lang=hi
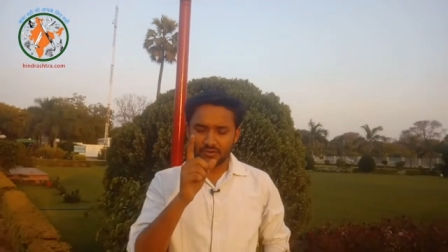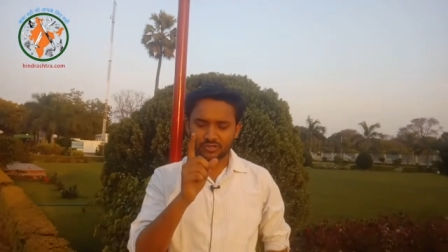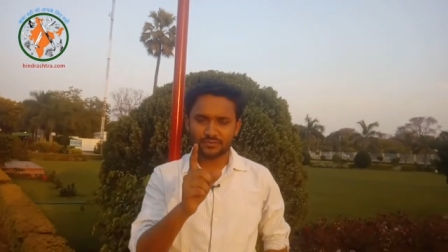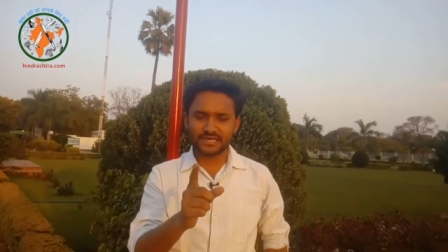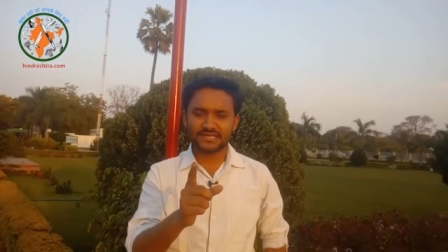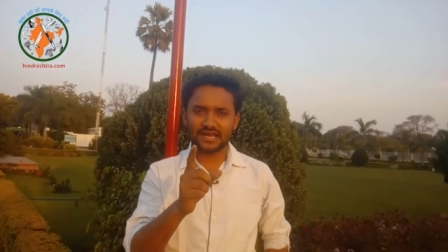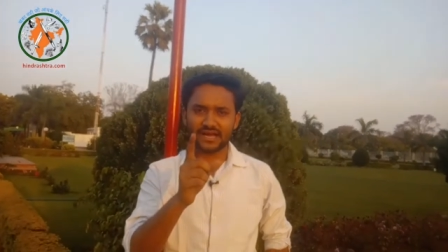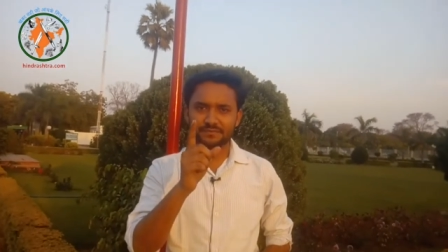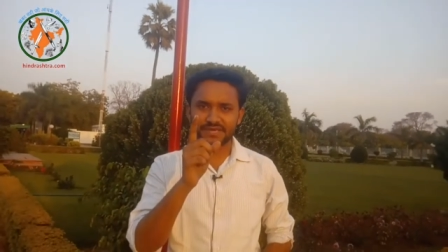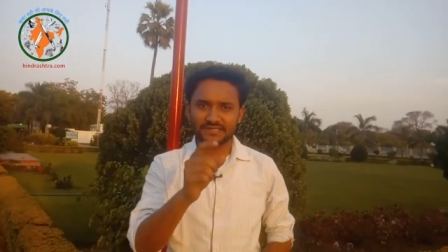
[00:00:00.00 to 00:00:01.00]
उसमें से
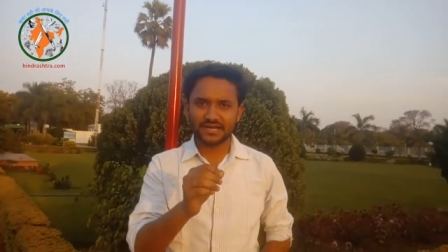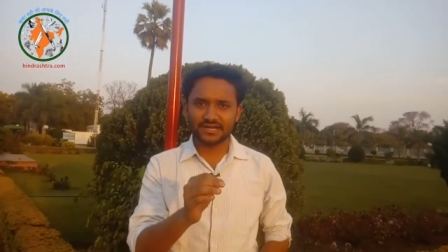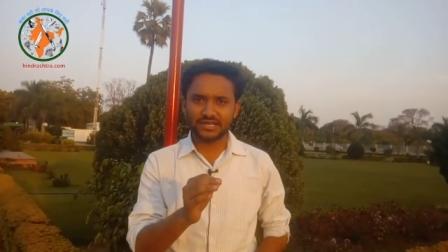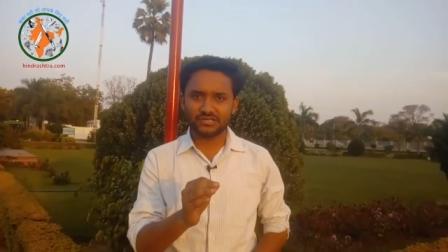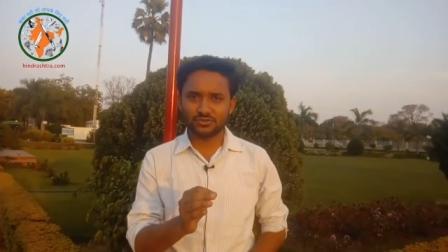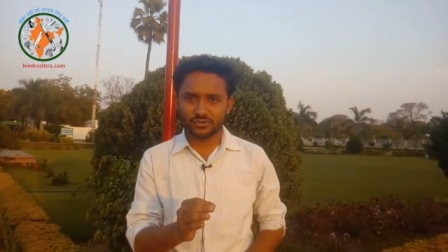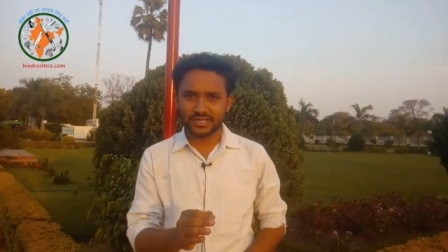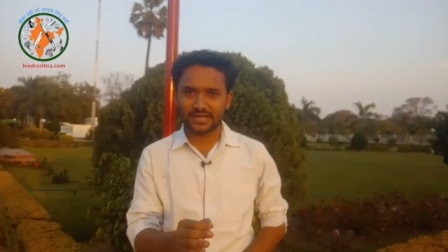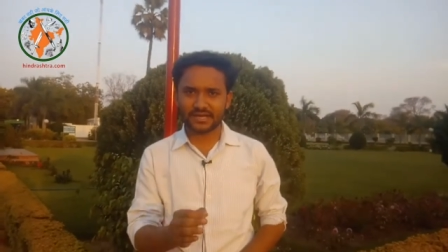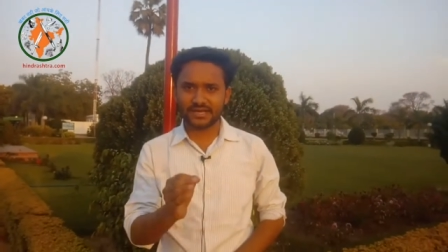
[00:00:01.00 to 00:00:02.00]
अगर 20 घंटे ड्यूटी
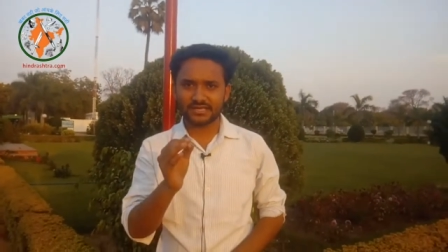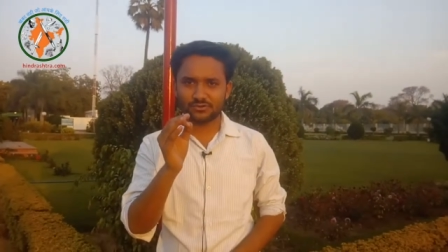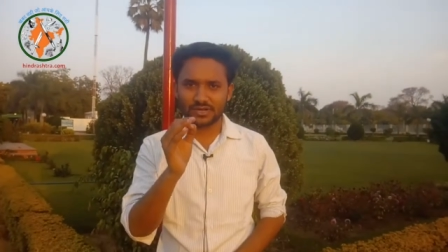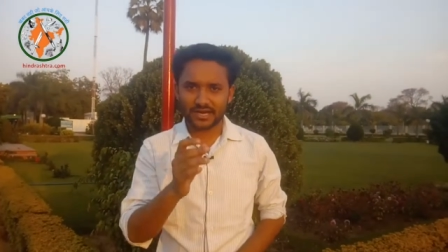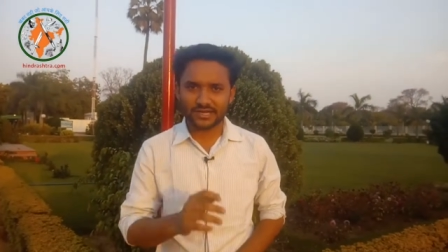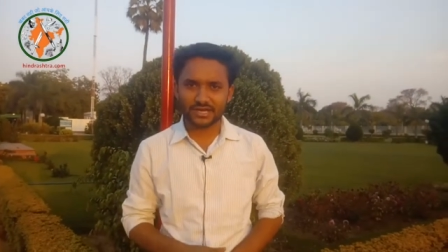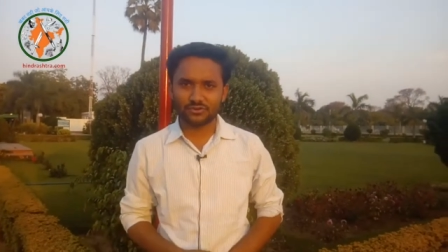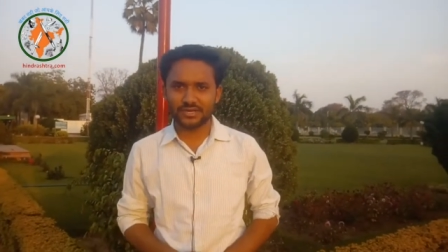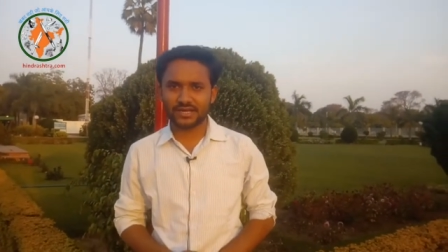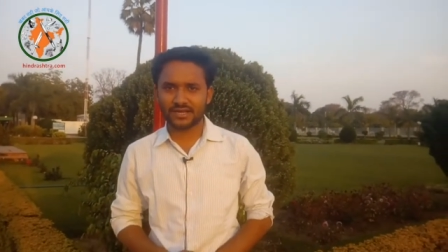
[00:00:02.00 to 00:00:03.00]
कर रहे हैं या 16 घंटे
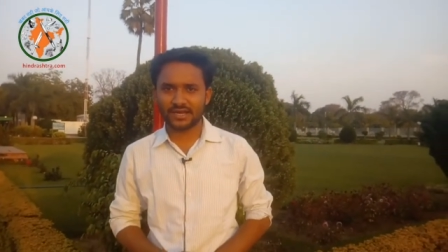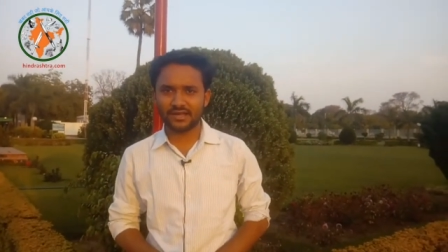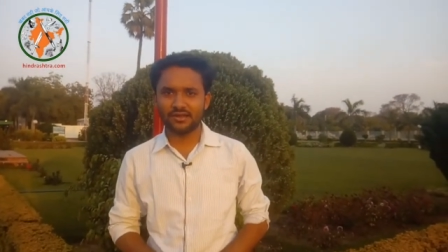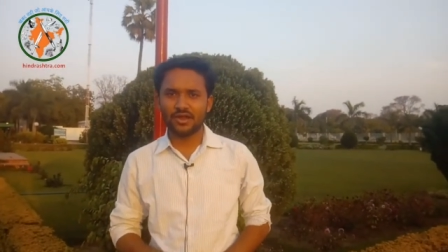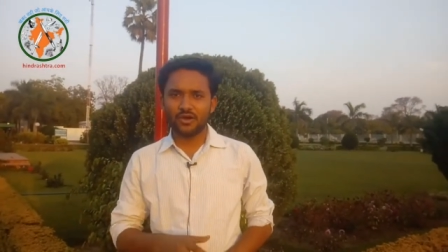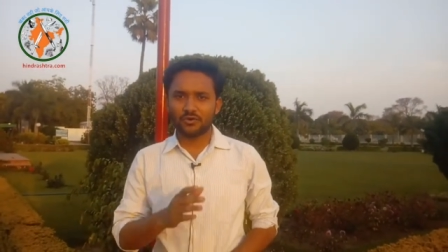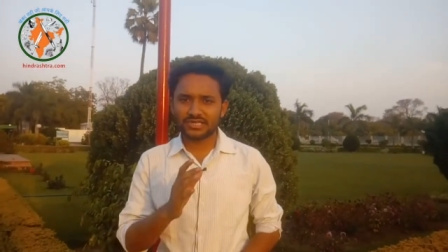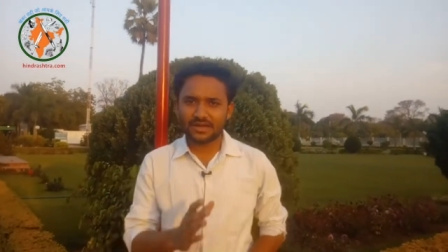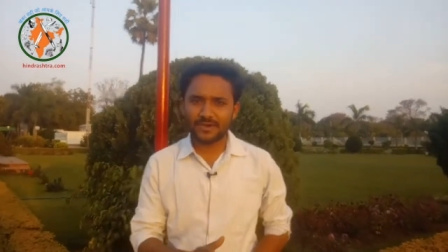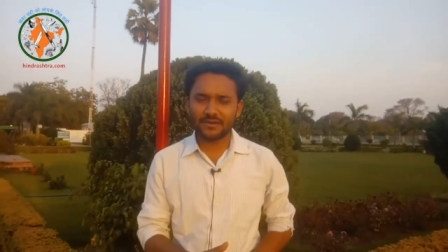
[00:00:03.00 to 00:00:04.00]
ड्यूटी कर रहे हैं
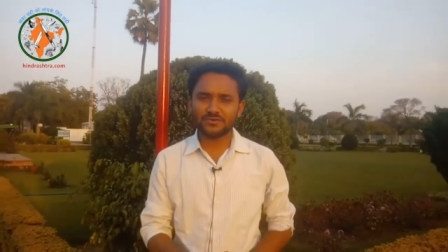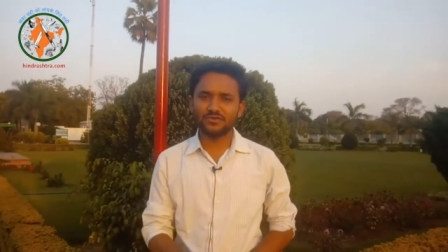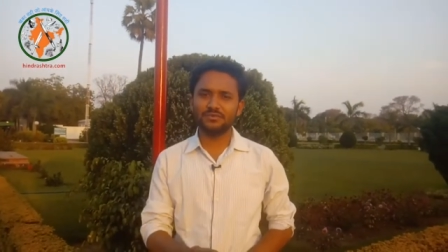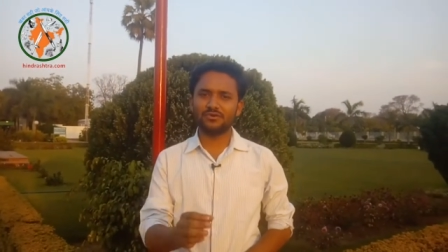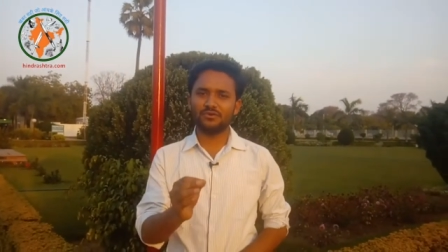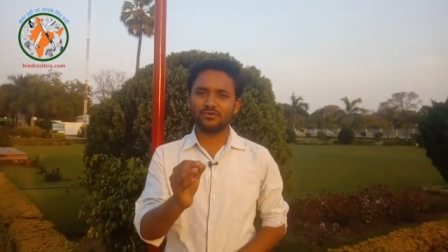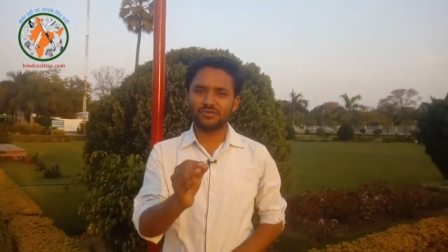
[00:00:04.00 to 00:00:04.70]
उसके बावजूद भी उनको